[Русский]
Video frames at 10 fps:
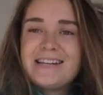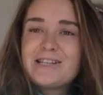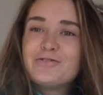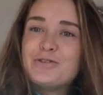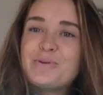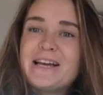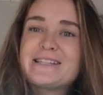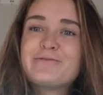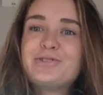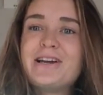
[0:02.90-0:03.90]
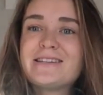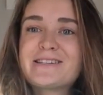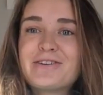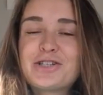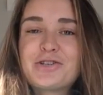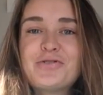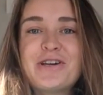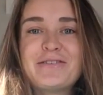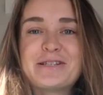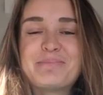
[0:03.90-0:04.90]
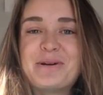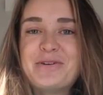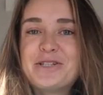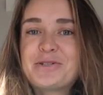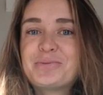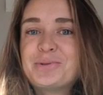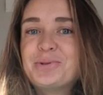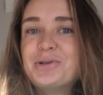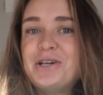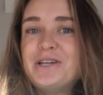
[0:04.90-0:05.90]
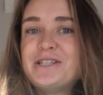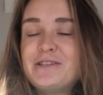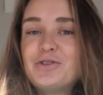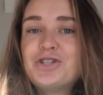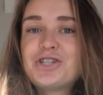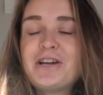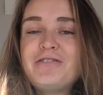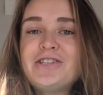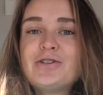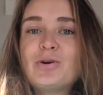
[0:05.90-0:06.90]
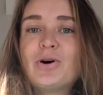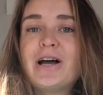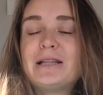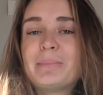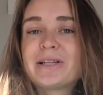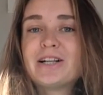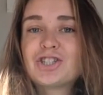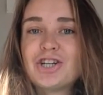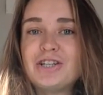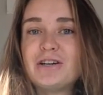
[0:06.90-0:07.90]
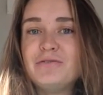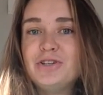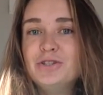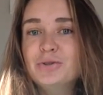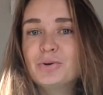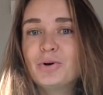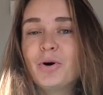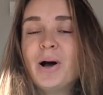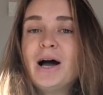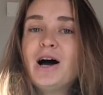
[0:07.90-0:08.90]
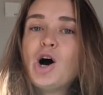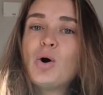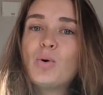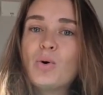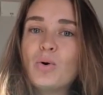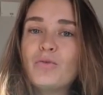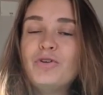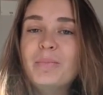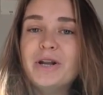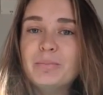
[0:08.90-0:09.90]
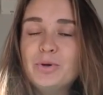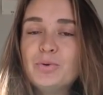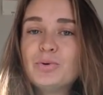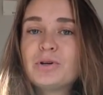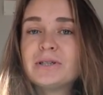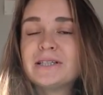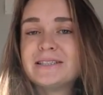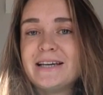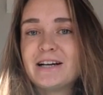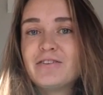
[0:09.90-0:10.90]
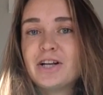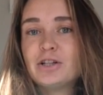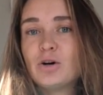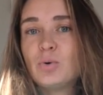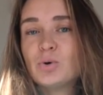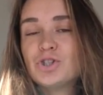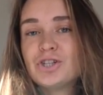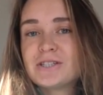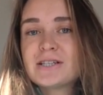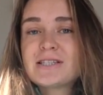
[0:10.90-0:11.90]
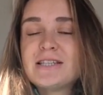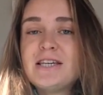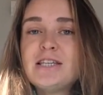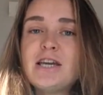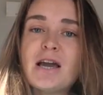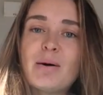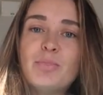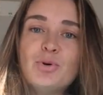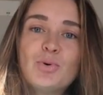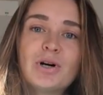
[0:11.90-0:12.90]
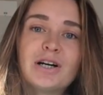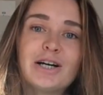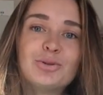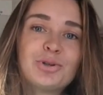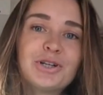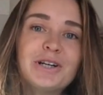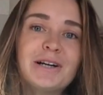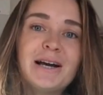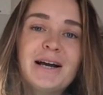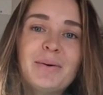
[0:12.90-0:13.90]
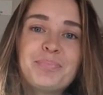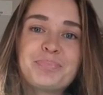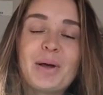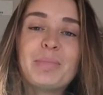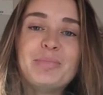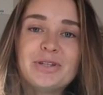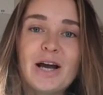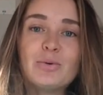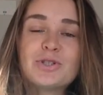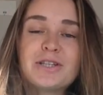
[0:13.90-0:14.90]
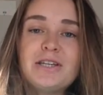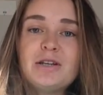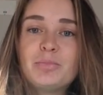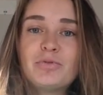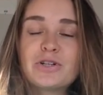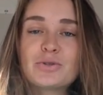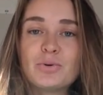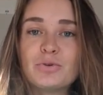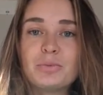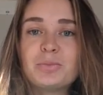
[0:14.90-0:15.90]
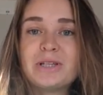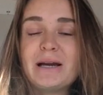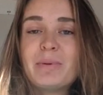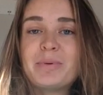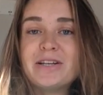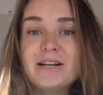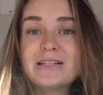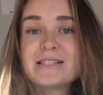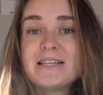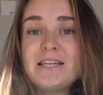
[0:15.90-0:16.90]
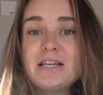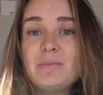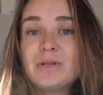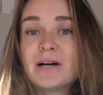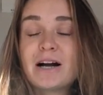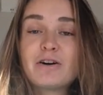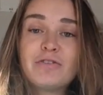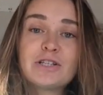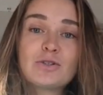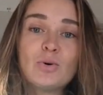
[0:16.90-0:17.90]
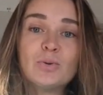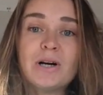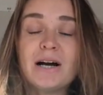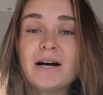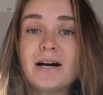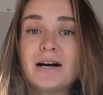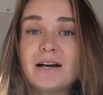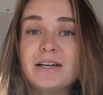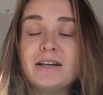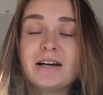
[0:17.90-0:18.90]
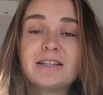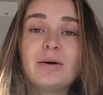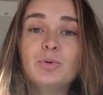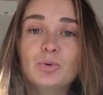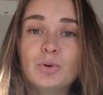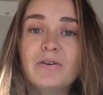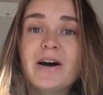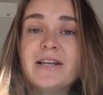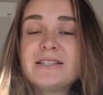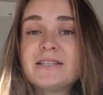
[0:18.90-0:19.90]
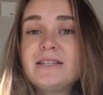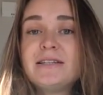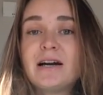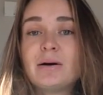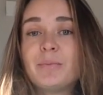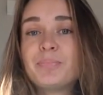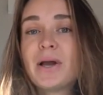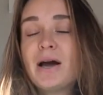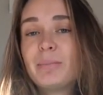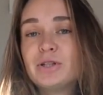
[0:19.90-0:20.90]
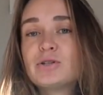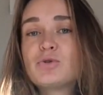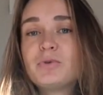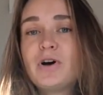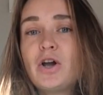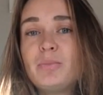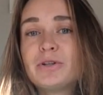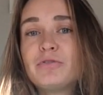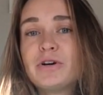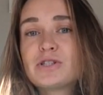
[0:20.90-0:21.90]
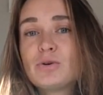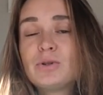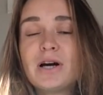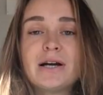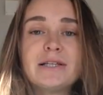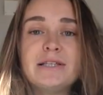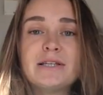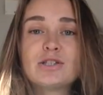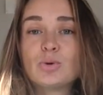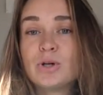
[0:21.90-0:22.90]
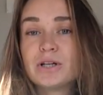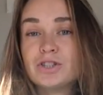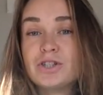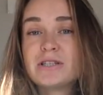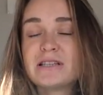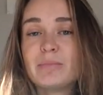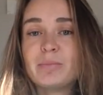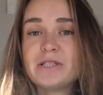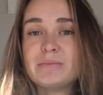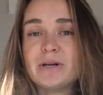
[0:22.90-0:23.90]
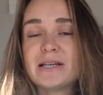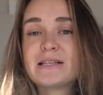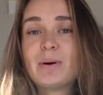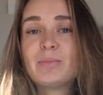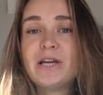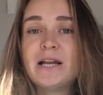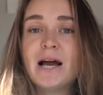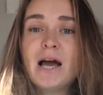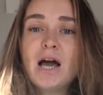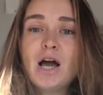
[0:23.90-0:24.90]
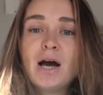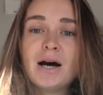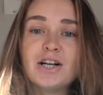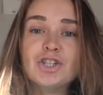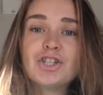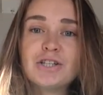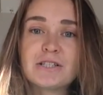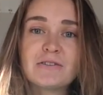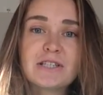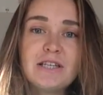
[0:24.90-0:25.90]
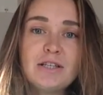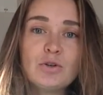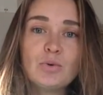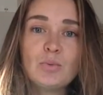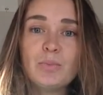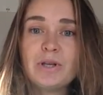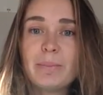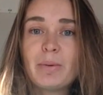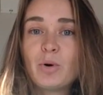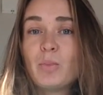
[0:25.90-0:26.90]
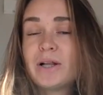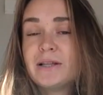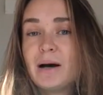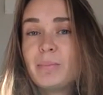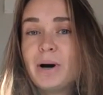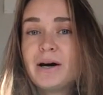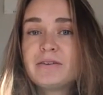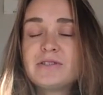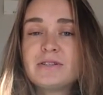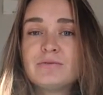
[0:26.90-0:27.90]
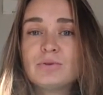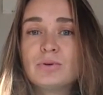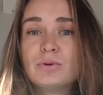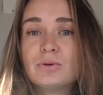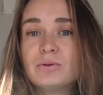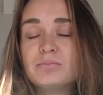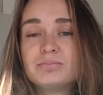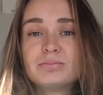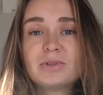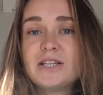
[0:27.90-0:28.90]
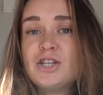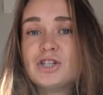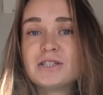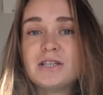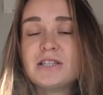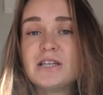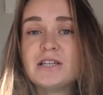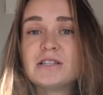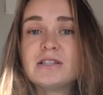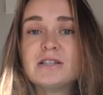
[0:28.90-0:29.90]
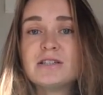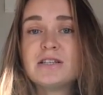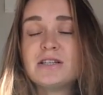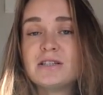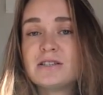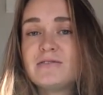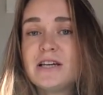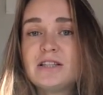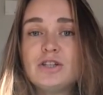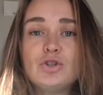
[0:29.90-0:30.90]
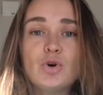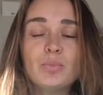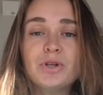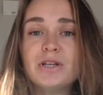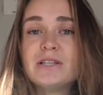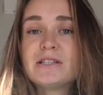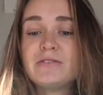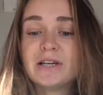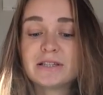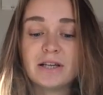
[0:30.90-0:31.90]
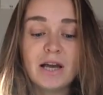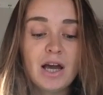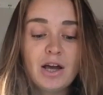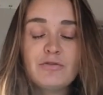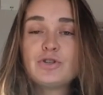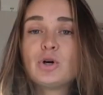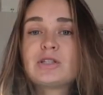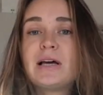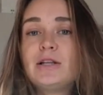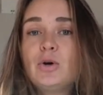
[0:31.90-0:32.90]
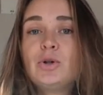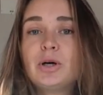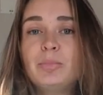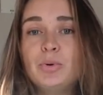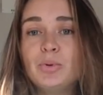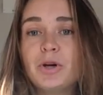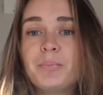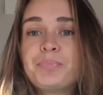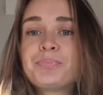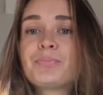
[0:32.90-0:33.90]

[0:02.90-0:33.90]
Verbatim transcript: Здравствуйте, меня зовут Яна Скворцова, я вас приветствую. И сегодняшнее видео – это продолжение видео о выборе брюк, э, где я говорила о джинсах скини и о брюках, которые напоминают скини по фасону. В общем-то, я бы определила скини именно как фасон, а и когда я буду говорить скини, я подразумеваю именно фасон, а не столько джинсы сами по себе. На самом деле э, джинсы скини у меня, по-моему, одна пара всего. Классический синий, синий цвет, не темный, не светлый. Все остальное это брюки.